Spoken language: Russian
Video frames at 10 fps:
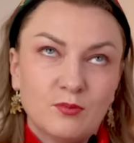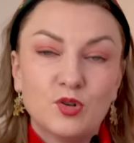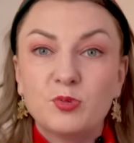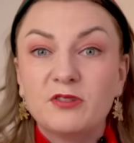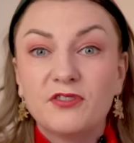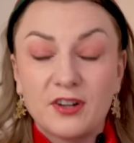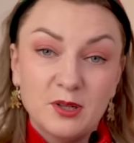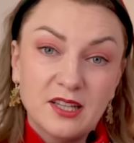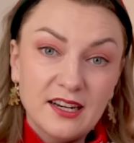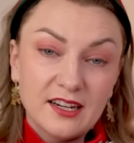может быть, вы в
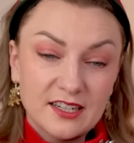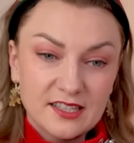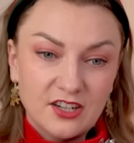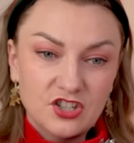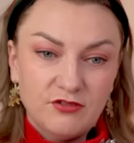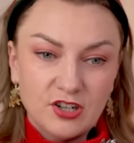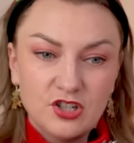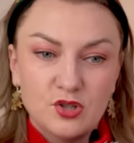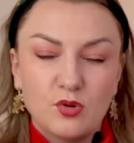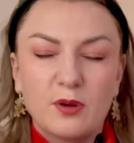комментариях расскажете ваши
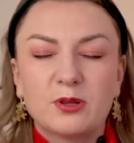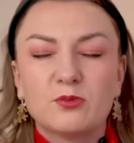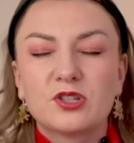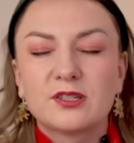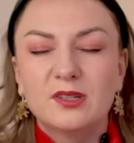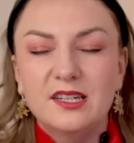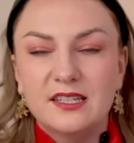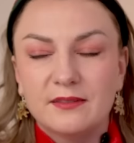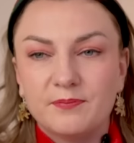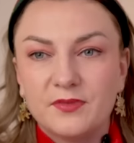истории, потому что,
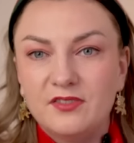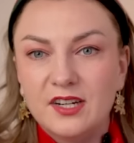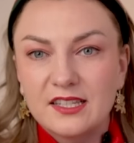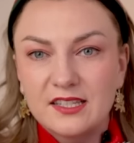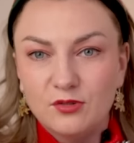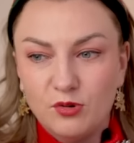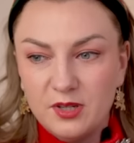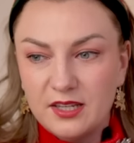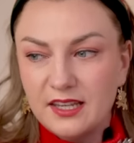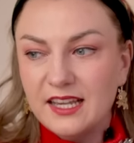смотрите,
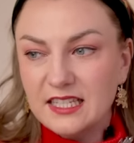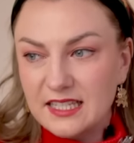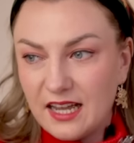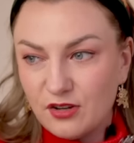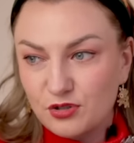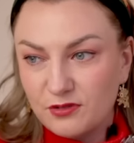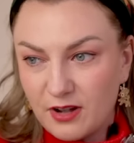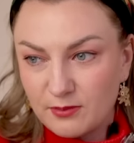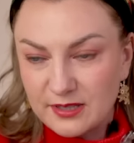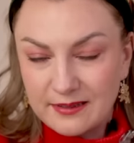12-домники, я знаю, что
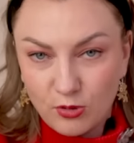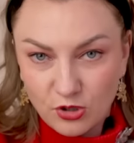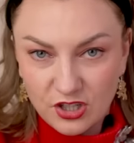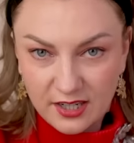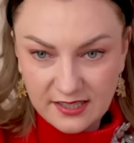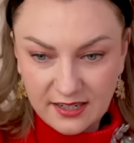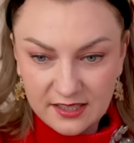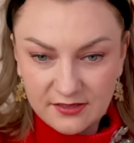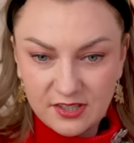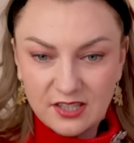вам сложно
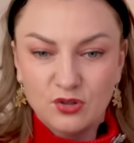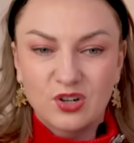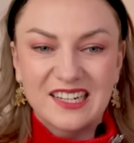рассказывать, но